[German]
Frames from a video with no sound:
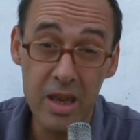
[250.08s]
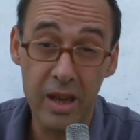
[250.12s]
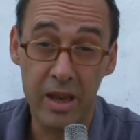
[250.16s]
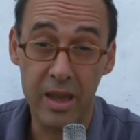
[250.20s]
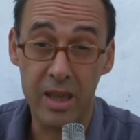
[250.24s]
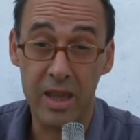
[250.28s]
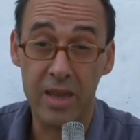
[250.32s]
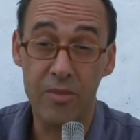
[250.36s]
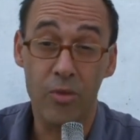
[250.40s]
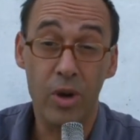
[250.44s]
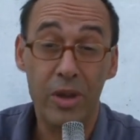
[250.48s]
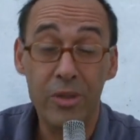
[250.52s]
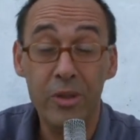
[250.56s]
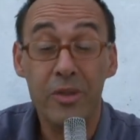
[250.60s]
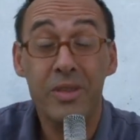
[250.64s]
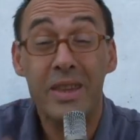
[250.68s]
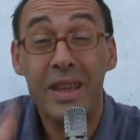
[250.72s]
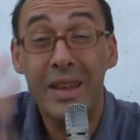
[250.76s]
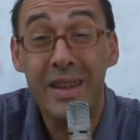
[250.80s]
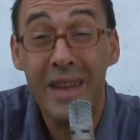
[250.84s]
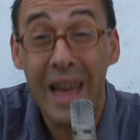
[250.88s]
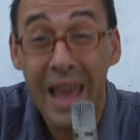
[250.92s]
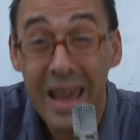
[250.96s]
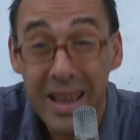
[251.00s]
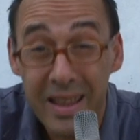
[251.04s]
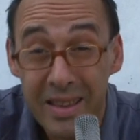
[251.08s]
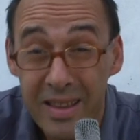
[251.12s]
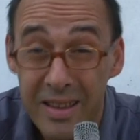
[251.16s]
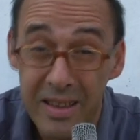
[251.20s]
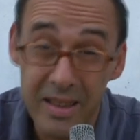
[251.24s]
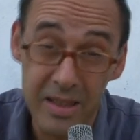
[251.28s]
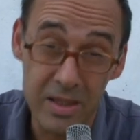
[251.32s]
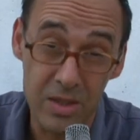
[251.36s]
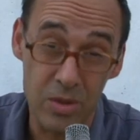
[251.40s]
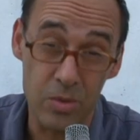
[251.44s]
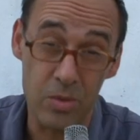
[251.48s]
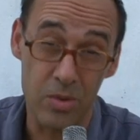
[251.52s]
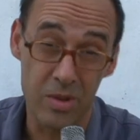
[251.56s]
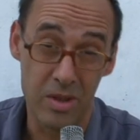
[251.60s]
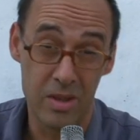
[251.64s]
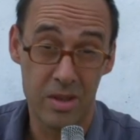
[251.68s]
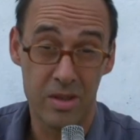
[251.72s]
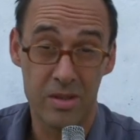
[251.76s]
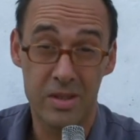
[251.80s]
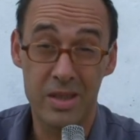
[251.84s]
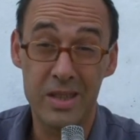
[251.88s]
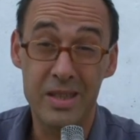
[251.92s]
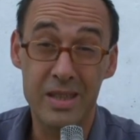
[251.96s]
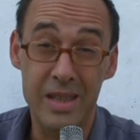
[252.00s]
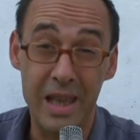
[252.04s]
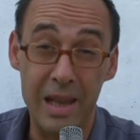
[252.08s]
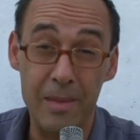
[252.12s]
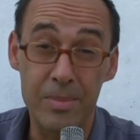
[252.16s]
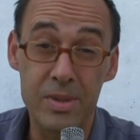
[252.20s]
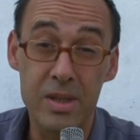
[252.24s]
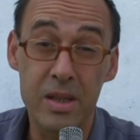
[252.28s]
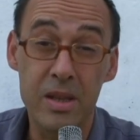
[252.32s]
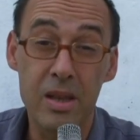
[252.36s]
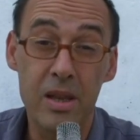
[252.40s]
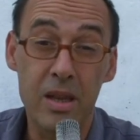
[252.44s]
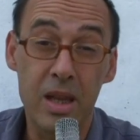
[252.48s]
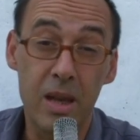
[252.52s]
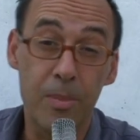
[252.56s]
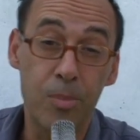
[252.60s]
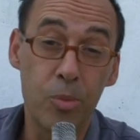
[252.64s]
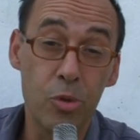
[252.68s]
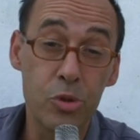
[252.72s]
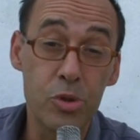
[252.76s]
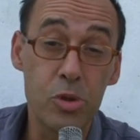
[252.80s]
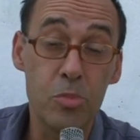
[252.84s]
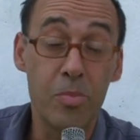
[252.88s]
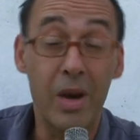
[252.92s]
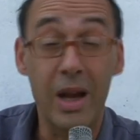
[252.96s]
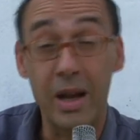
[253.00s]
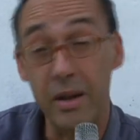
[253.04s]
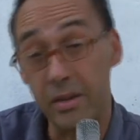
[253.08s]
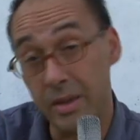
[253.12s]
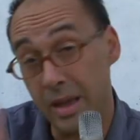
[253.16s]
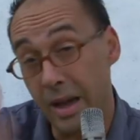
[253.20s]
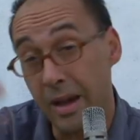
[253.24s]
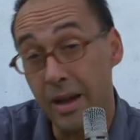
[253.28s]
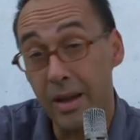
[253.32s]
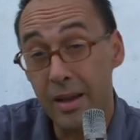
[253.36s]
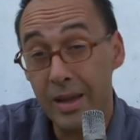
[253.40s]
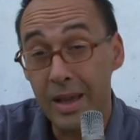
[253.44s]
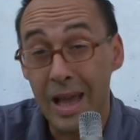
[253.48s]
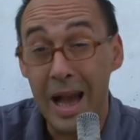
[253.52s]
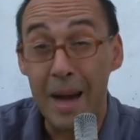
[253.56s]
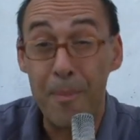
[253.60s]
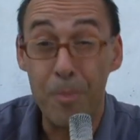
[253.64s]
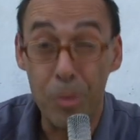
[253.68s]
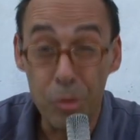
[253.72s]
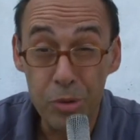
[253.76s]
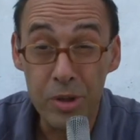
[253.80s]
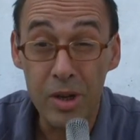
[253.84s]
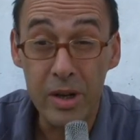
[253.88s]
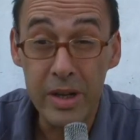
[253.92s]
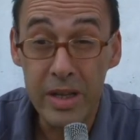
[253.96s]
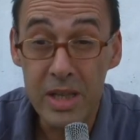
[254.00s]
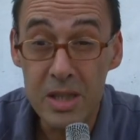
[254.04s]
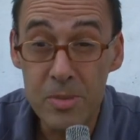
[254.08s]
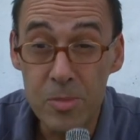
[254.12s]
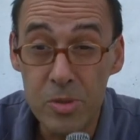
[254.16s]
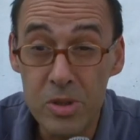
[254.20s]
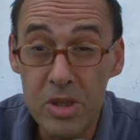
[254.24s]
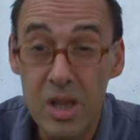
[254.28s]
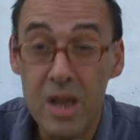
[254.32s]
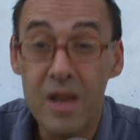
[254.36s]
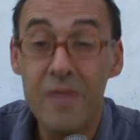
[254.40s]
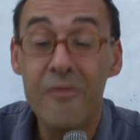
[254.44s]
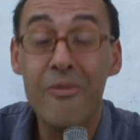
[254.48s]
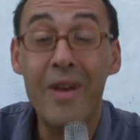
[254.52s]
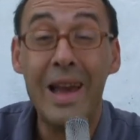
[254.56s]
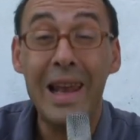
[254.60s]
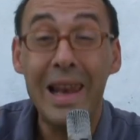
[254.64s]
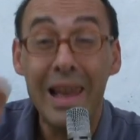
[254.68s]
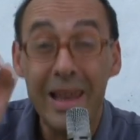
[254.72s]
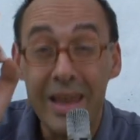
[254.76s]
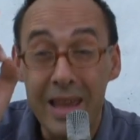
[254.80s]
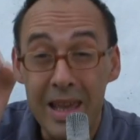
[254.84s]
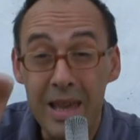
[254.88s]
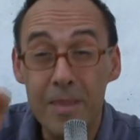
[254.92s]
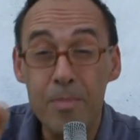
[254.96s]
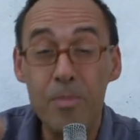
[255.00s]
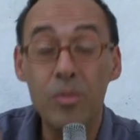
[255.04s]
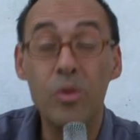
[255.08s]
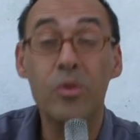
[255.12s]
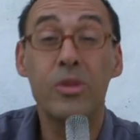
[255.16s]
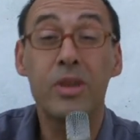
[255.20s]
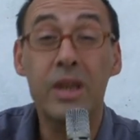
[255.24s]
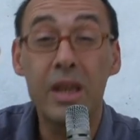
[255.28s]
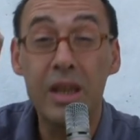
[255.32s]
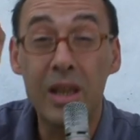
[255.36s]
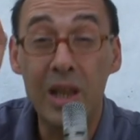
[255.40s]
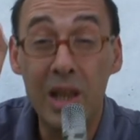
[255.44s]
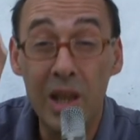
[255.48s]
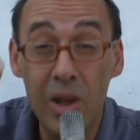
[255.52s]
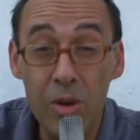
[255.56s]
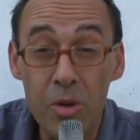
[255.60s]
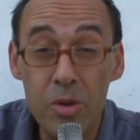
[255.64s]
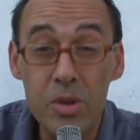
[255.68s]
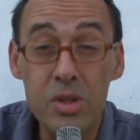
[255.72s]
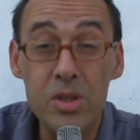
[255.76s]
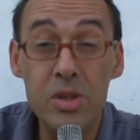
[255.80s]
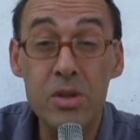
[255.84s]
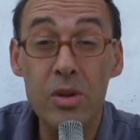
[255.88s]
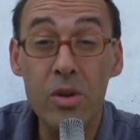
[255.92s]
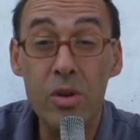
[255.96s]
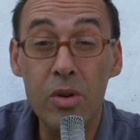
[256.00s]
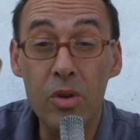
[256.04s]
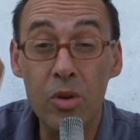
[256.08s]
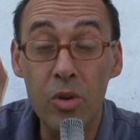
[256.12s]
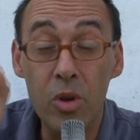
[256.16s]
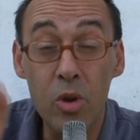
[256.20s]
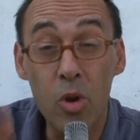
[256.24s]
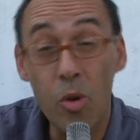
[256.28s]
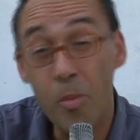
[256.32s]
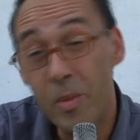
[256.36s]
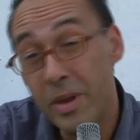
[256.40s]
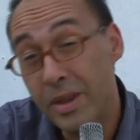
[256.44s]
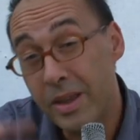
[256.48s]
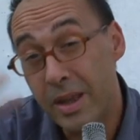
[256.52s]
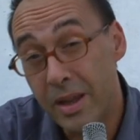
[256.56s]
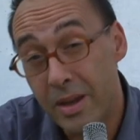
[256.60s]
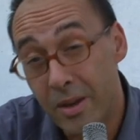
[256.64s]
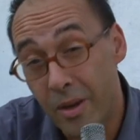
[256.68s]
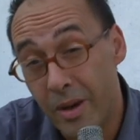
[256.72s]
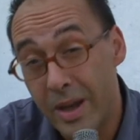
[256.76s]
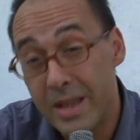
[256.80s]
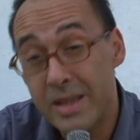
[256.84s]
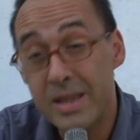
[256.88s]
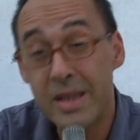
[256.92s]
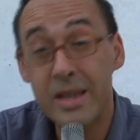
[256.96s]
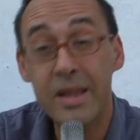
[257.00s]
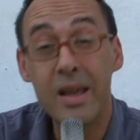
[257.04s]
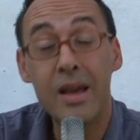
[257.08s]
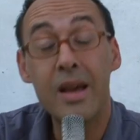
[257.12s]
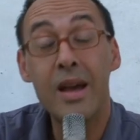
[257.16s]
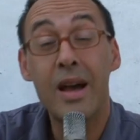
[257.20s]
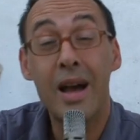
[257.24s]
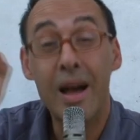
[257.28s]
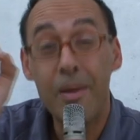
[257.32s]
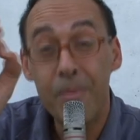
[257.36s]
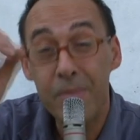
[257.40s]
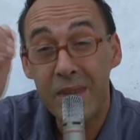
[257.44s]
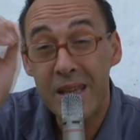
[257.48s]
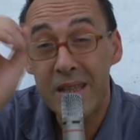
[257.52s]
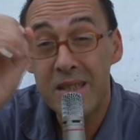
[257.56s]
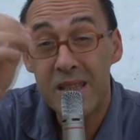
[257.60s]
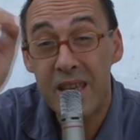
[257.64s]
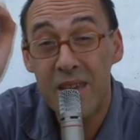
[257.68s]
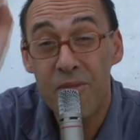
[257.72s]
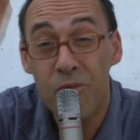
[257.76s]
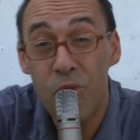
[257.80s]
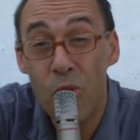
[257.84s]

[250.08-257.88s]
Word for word: irre geworden und dann neigt er dazu, sich selbst kaputt zu machen, der Kapitalismus, weil er eben und die klügsten Ökonomen der Neuzeit haben das